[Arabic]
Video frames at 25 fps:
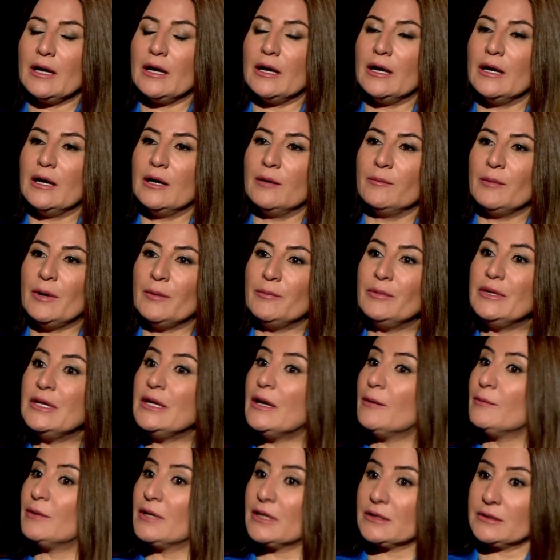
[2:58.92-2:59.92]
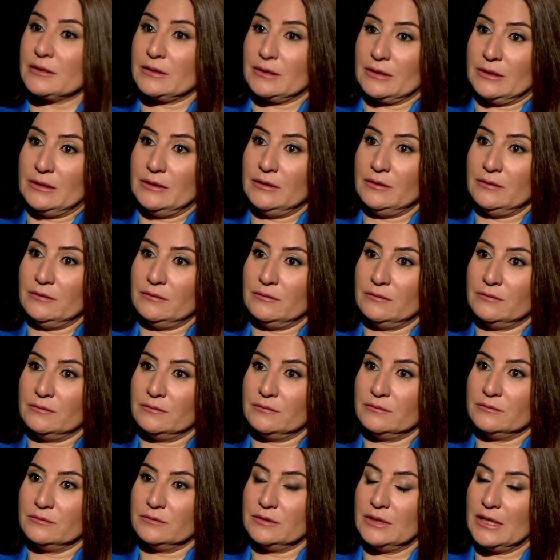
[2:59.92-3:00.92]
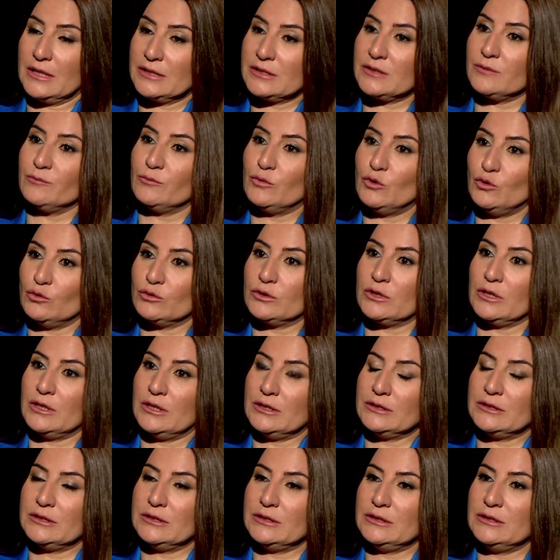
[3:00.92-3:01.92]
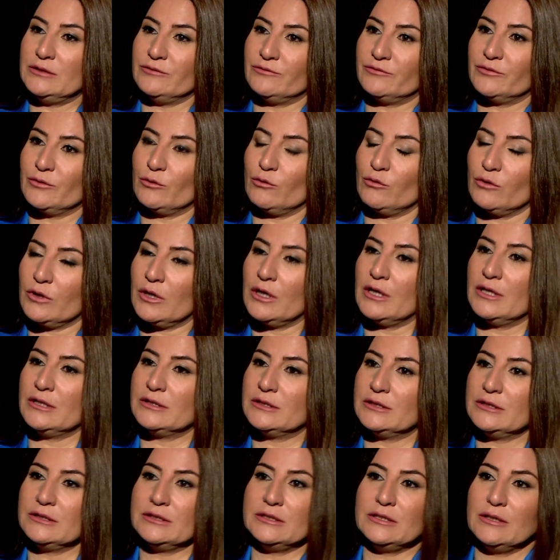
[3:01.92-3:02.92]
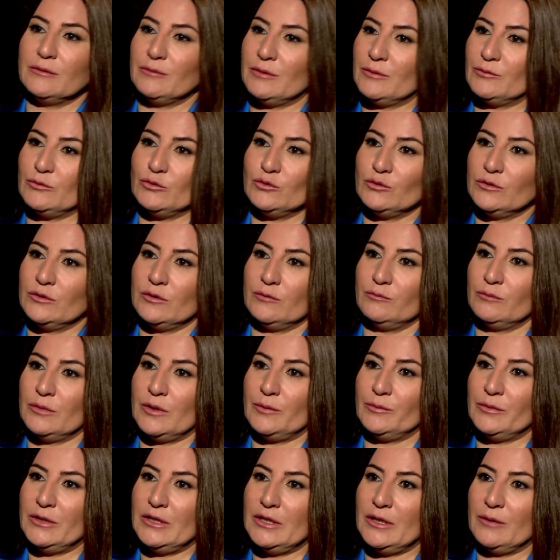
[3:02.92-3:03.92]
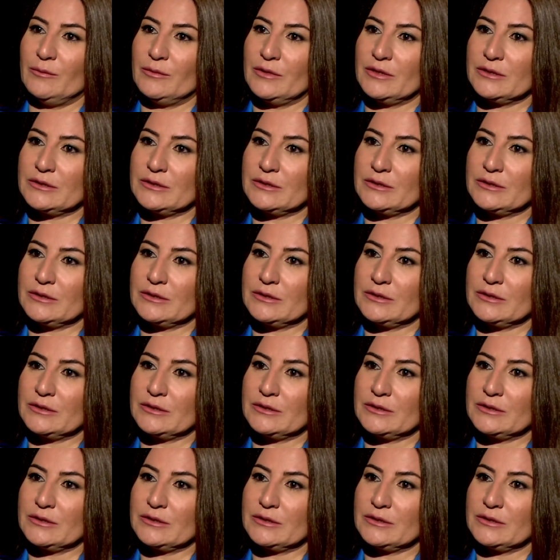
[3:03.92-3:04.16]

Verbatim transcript: آه، مبنية من الطين لازم بيوت اليزيديين في قرى اليزيدية مبنية من